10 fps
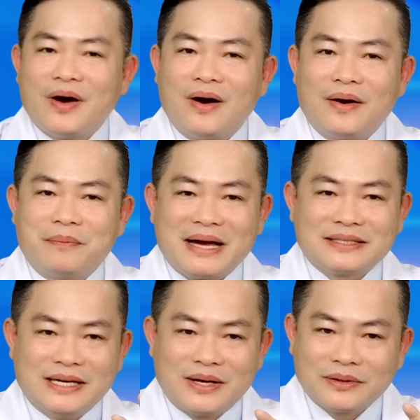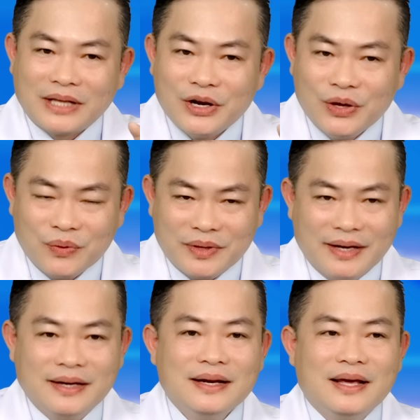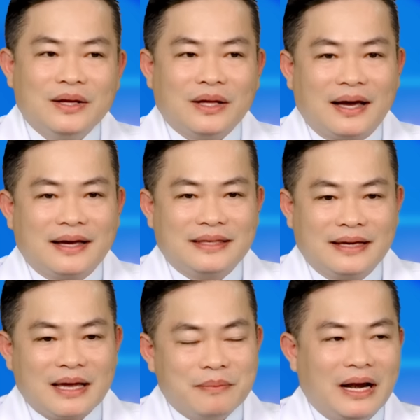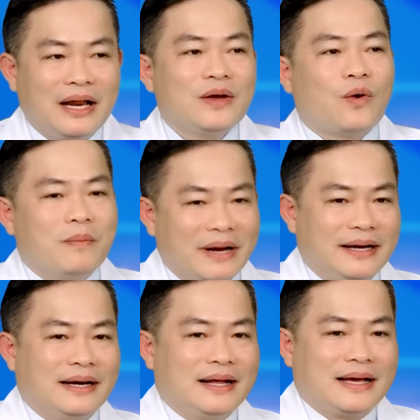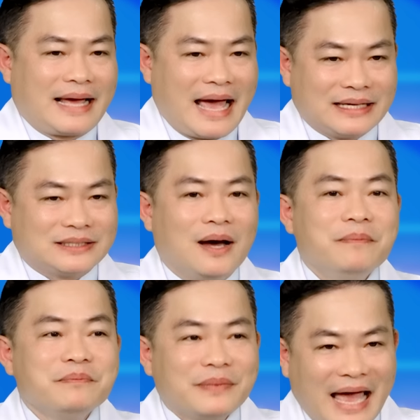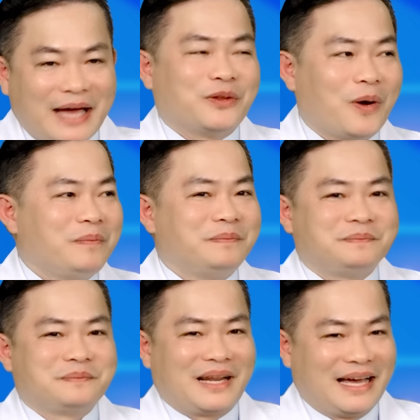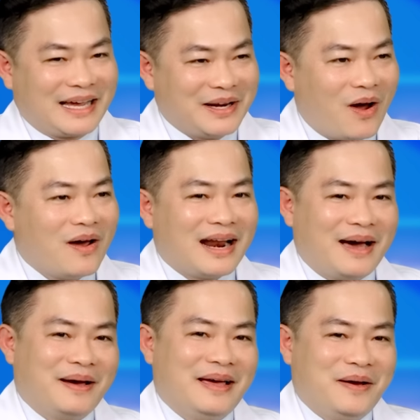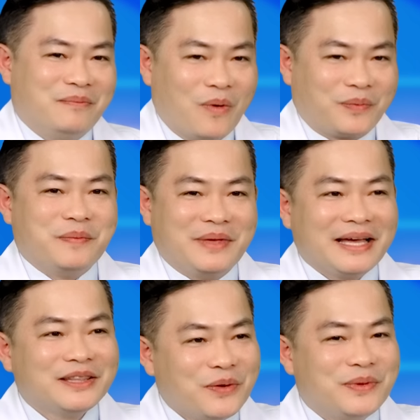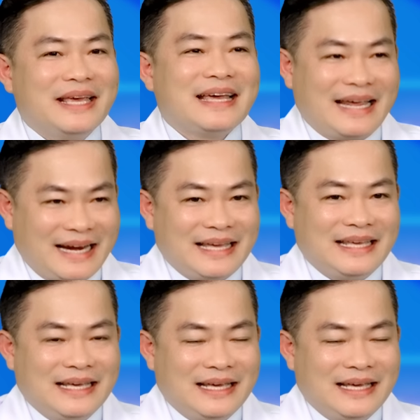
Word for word: cho bác sĩ có thể điều chỉnh những cái bệnh lý của mình càng sớm càng tốt. Cái đó là một trong những cái tiêu chí ngày nay.